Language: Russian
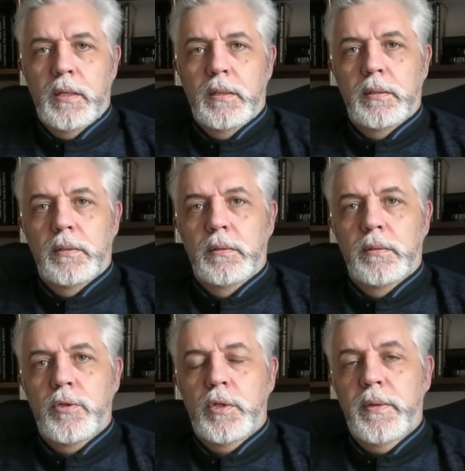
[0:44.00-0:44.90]
Э,
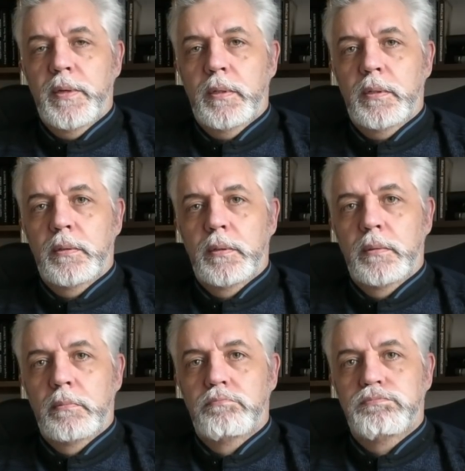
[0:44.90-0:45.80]
человек
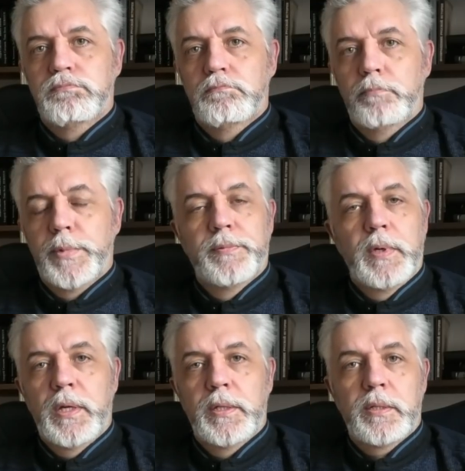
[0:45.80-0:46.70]
э,
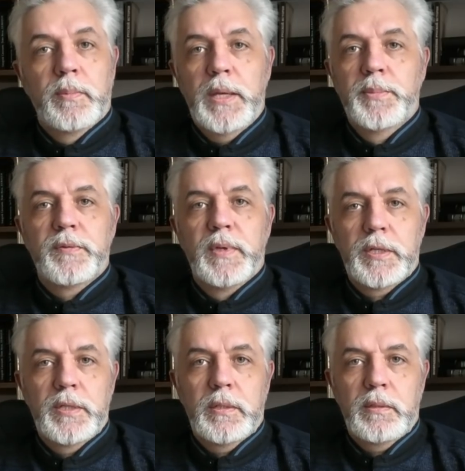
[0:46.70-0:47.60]
является моим
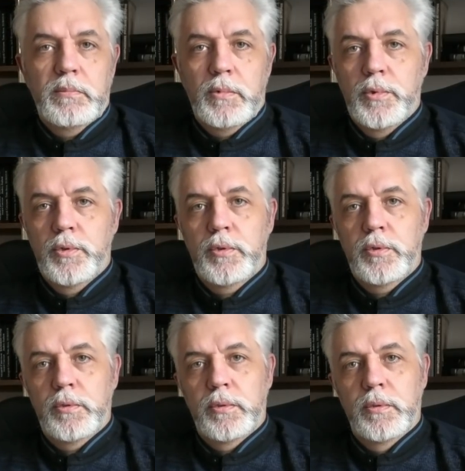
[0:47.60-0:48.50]
сверстником, то есть